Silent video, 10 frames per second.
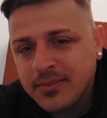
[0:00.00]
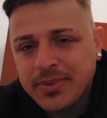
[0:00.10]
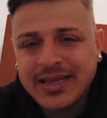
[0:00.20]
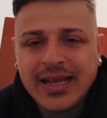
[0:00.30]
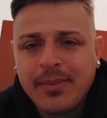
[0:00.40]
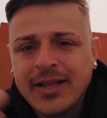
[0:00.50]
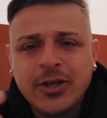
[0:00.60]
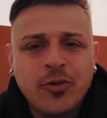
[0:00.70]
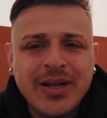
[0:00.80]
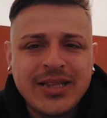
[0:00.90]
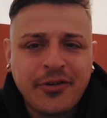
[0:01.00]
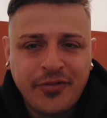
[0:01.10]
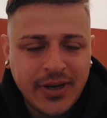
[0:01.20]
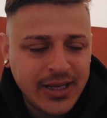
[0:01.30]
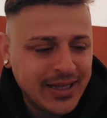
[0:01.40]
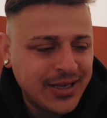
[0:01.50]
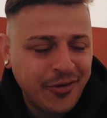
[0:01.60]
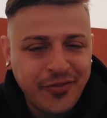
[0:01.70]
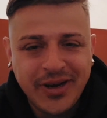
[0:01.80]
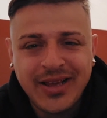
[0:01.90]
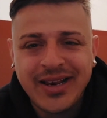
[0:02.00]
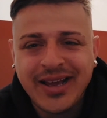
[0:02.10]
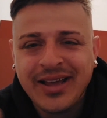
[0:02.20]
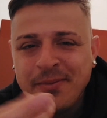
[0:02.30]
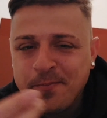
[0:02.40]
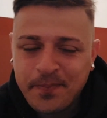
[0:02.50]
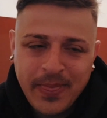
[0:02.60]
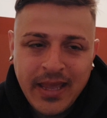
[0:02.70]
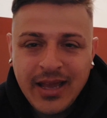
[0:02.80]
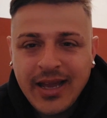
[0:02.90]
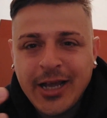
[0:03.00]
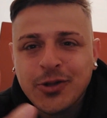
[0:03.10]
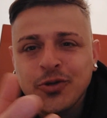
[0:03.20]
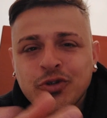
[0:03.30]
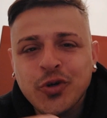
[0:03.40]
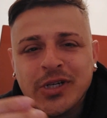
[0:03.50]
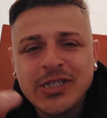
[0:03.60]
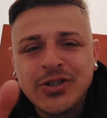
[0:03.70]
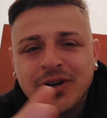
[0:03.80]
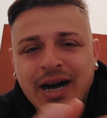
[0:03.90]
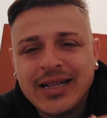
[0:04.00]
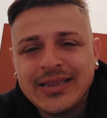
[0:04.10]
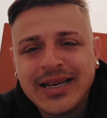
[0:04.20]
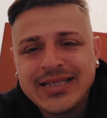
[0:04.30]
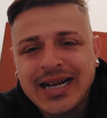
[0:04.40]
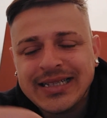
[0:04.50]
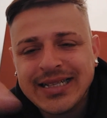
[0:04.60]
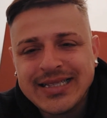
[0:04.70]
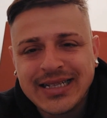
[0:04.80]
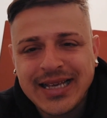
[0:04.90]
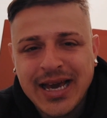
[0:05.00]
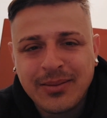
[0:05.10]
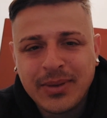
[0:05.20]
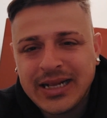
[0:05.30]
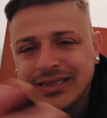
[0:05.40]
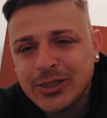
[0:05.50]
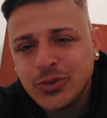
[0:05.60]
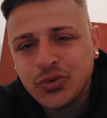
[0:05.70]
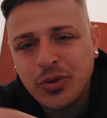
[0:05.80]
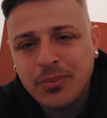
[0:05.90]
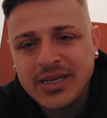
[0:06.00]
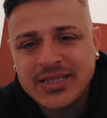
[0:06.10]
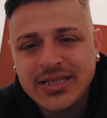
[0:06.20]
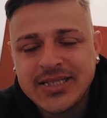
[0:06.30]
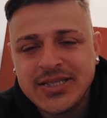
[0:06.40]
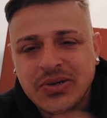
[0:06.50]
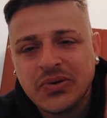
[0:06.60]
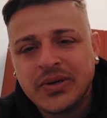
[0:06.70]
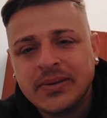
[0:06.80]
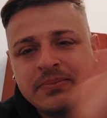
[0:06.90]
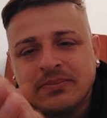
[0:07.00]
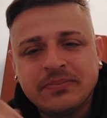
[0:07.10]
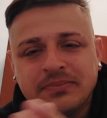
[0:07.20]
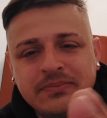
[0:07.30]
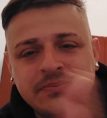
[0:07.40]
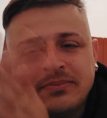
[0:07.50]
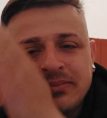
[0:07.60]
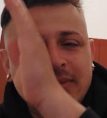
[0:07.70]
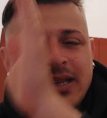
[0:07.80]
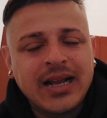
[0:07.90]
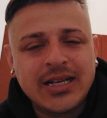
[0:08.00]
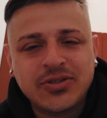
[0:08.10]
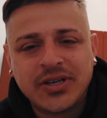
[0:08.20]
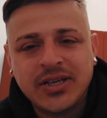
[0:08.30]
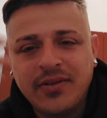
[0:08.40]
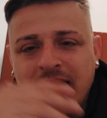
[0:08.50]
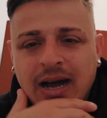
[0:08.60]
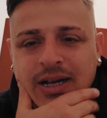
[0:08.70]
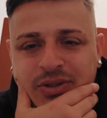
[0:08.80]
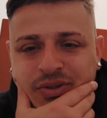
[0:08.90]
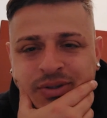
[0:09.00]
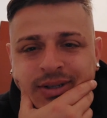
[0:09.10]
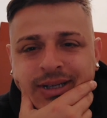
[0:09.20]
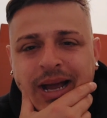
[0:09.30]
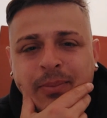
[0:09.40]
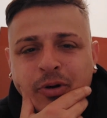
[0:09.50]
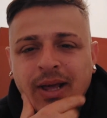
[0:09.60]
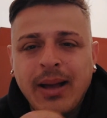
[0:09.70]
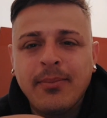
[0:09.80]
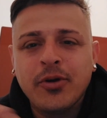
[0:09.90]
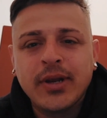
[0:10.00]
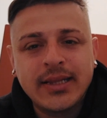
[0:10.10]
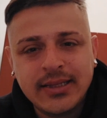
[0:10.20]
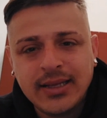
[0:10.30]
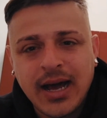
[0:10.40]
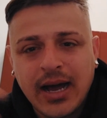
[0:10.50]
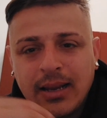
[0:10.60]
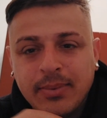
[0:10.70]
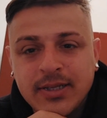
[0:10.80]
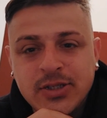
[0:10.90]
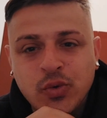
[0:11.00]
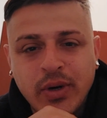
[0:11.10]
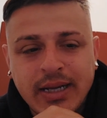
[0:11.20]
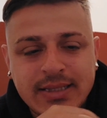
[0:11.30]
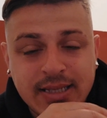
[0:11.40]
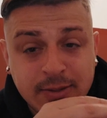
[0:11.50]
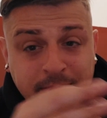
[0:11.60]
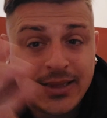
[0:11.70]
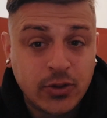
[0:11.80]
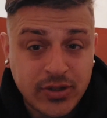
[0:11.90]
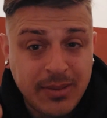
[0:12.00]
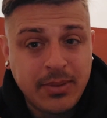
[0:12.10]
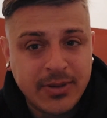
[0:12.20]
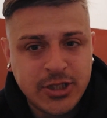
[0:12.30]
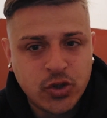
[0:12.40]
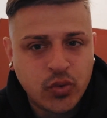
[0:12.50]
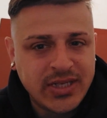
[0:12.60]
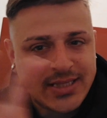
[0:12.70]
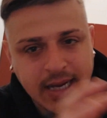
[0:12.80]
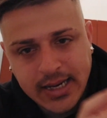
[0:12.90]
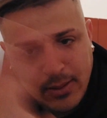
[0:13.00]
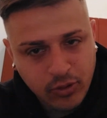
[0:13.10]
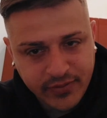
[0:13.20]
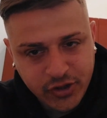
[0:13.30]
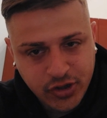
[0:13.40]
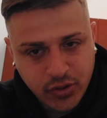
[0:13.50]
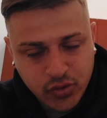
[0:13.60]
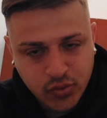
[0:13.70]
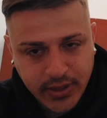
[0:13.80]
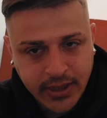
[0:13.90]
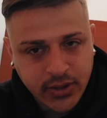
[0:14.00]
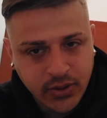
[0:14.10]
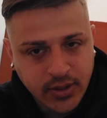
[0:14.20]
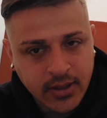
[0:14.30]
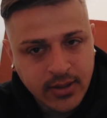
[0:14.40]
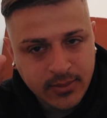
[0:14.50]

Praticamente come andrà a finire? Andrà a finire che, che tutto questo andrà a scadenza termine, andrà tutto in prescrizione. Caso archiviato, Napoli campione d'Italia per sicurezza, aspettano sempre per sicurezza che il Napoli vince lo scudetto, eh